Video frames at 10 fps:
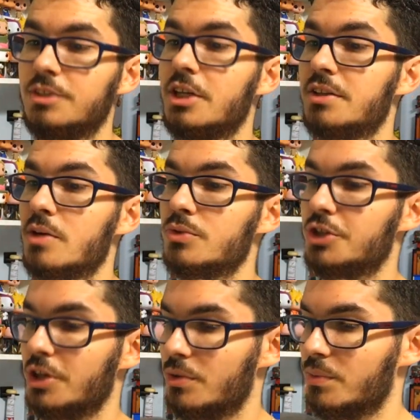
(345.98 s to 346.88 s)
já tem um
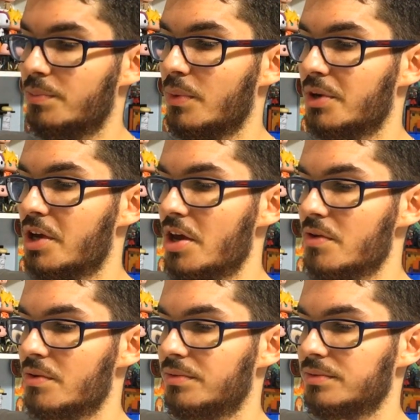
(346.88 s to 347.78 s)
cheiro um
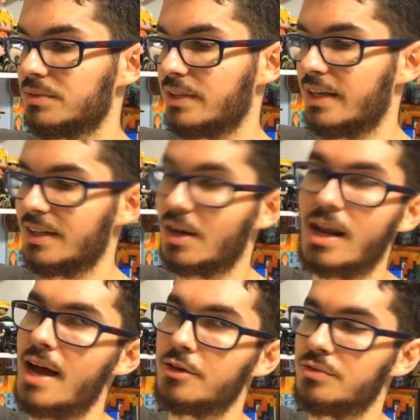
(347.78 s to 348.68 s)
pouquinho, né?
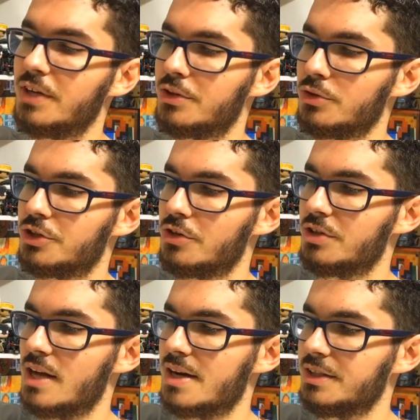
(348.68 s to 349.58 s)
Claro, não vai ter o cheiro
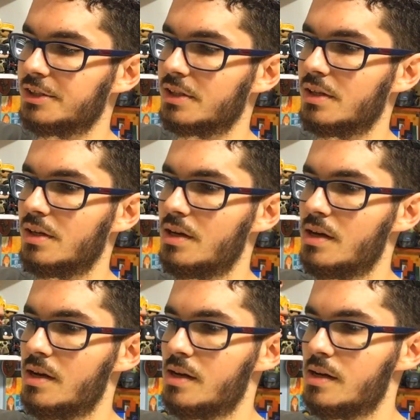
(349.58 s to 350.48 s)
de laranja,
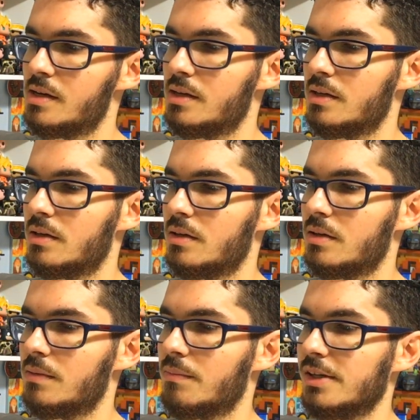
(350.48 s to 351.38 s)

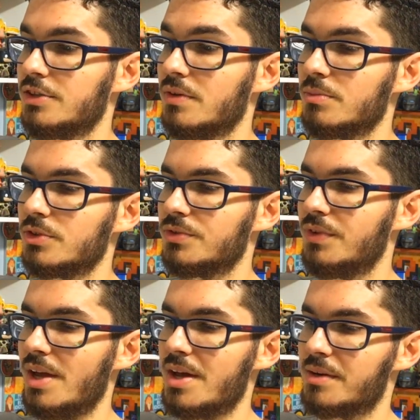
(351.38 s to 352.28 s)
mas vamos
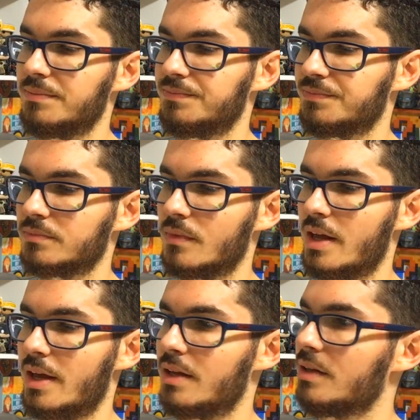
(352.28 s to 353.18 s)
ver,
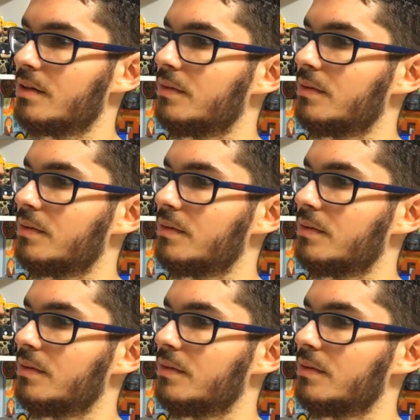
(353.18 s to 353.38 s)
né?